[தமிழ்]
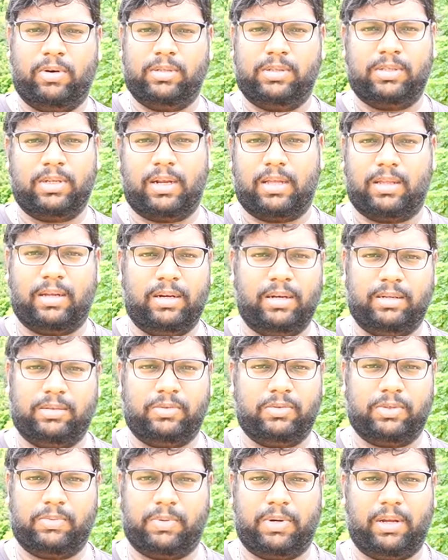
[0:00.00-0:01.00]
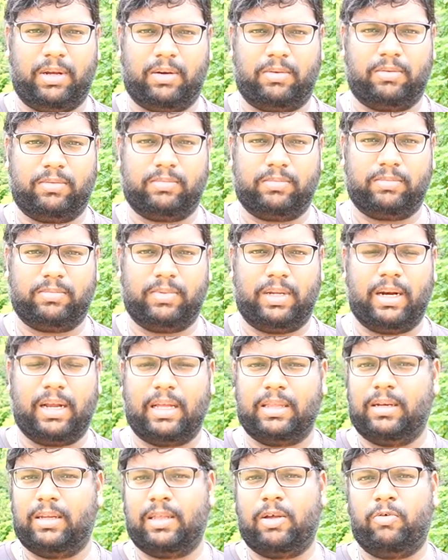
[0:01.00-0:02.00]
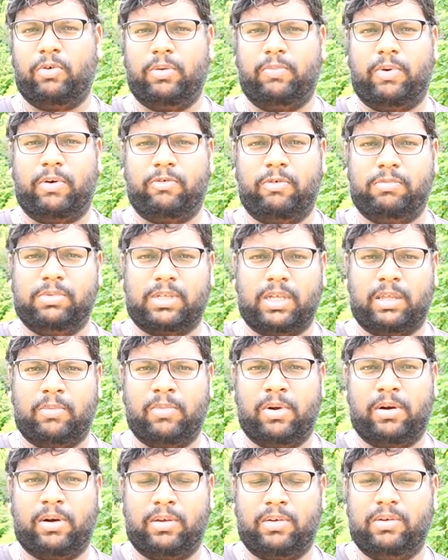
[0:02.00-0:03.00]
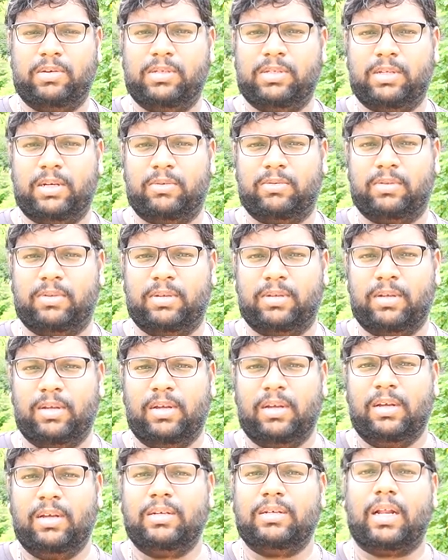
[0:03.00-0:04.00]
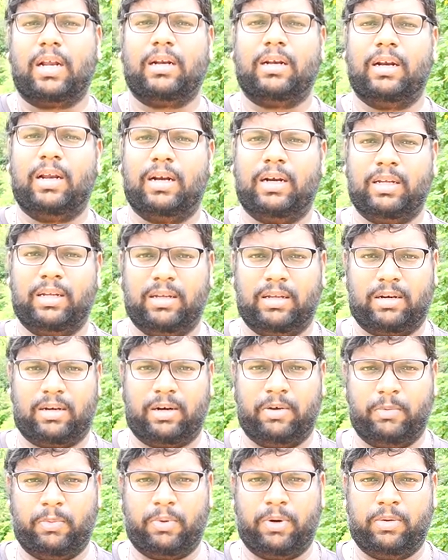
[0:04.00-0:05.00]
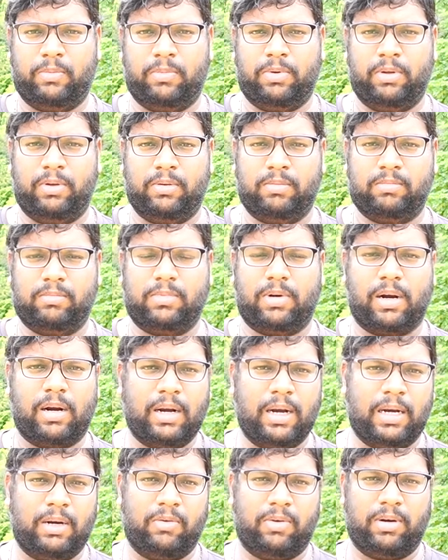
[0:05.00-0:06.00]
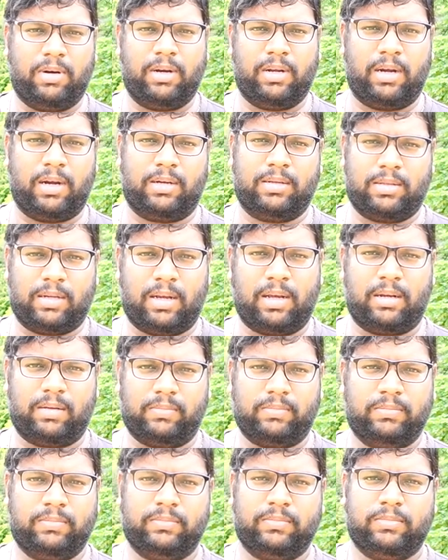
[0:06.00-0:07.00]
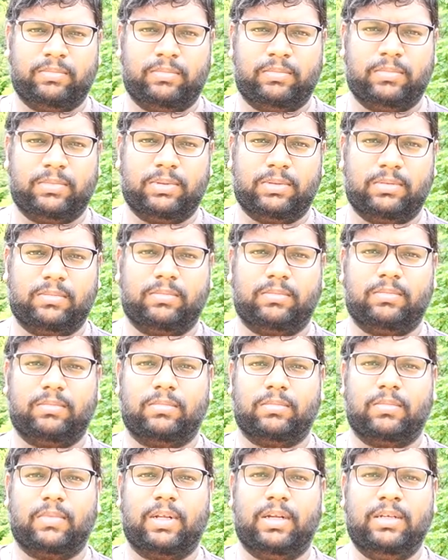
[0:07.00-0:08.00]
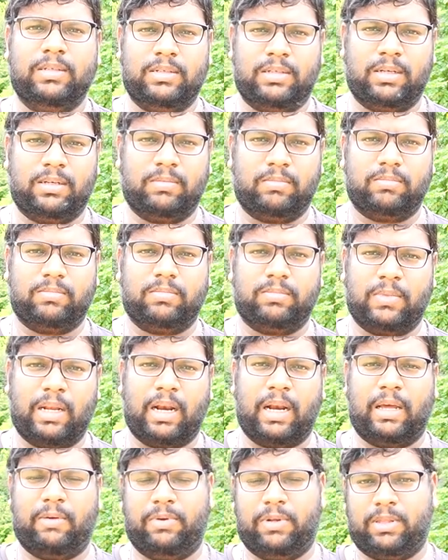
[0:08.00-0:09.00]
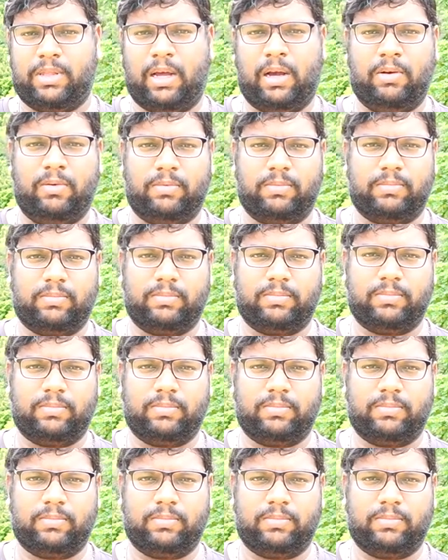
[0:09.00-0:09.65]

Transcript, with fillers: ஒரு இன்ஜினாக தான் நீங்கள் சூஸ் பண்ணி ஆகணும் ஏன்னா அதில் தான் உங்களுக்கு பர்ஃபார்மன்ஸ் அதிகமாக கிடைக்கும் இன்ஜினை வந்து நல்லா நீங்கள் ரெவ் பண்ண முடியும் ரெட் லைன் வரைக்கும் நீங்கள் அழுத்தலாம் இன்ஜின் நல்லாவே தாங்கும்